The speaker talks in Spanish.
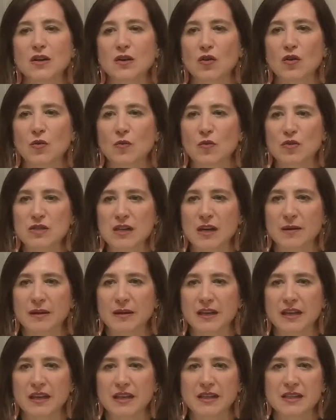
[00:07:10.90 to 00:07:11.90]
como
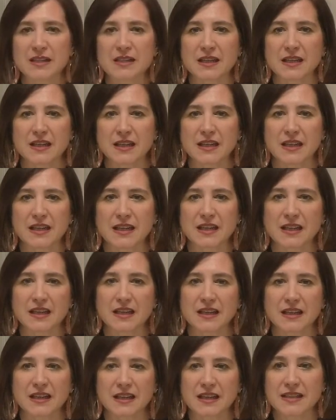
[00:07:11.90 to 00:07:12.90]
saben, y es, eh,
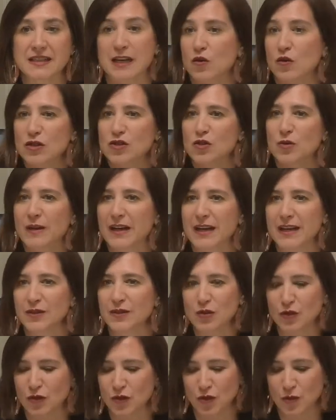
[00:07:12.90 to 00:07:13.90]
algo que es
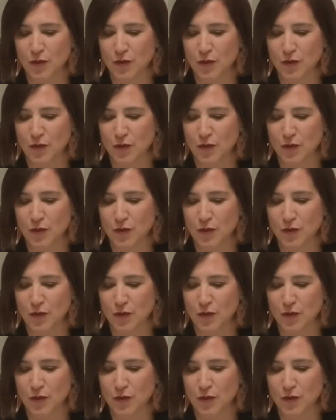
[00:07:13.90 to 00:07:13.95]
obligatorio.